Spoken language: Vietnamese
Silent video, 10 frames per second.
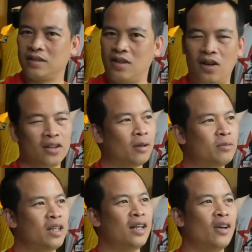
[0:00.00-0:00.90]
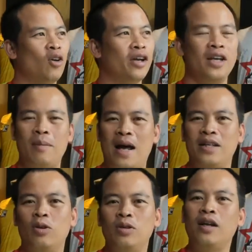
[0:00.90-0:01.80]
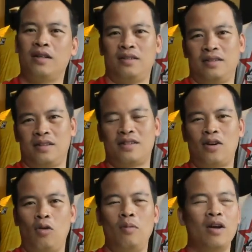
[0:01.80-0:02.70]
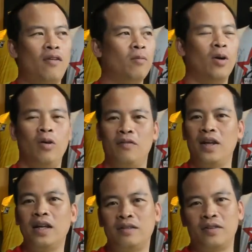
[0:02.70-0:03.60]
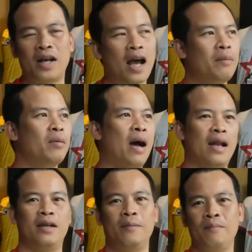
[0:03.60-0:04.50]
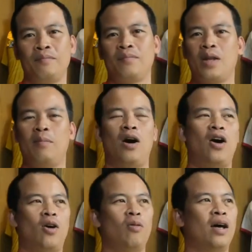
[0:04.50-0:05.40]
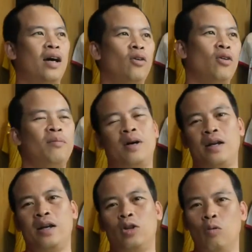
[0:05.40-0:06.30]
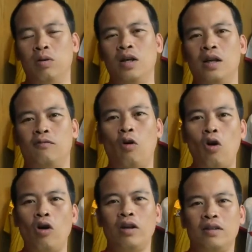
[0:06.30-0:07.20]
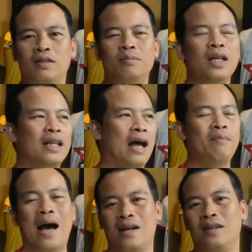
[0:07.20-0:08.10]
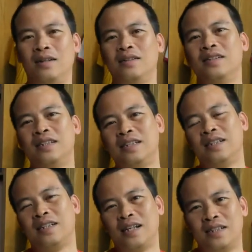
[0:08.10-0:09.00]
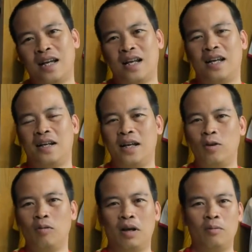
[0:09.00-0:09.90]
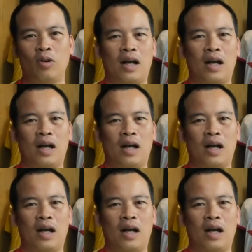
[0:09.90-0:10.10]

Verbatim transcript: họ thậm chí là đội ghi bàn nhiều nhất sau 10 vòng đấu ở V-League với 20 bàn nhưng mà họ cũng là đội mà để thủng lưới là vô đối 18 bàn cơ thành ra là đấy cũng là một